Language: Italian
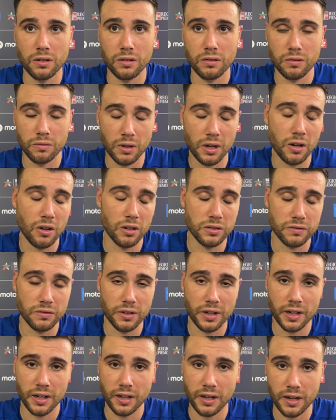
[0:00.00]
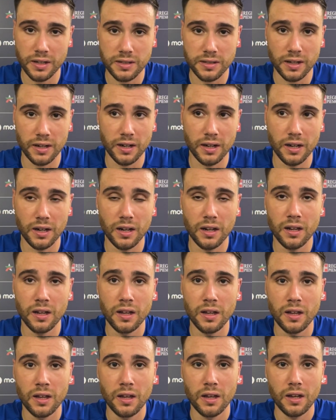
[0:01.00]
Una cosa vorrei
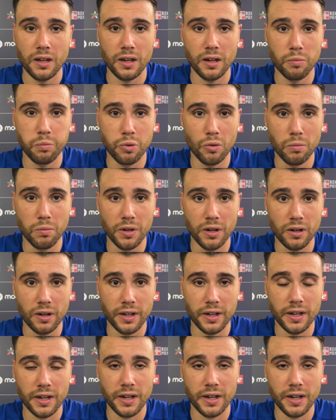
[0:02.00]
ringraziare il pubblico che,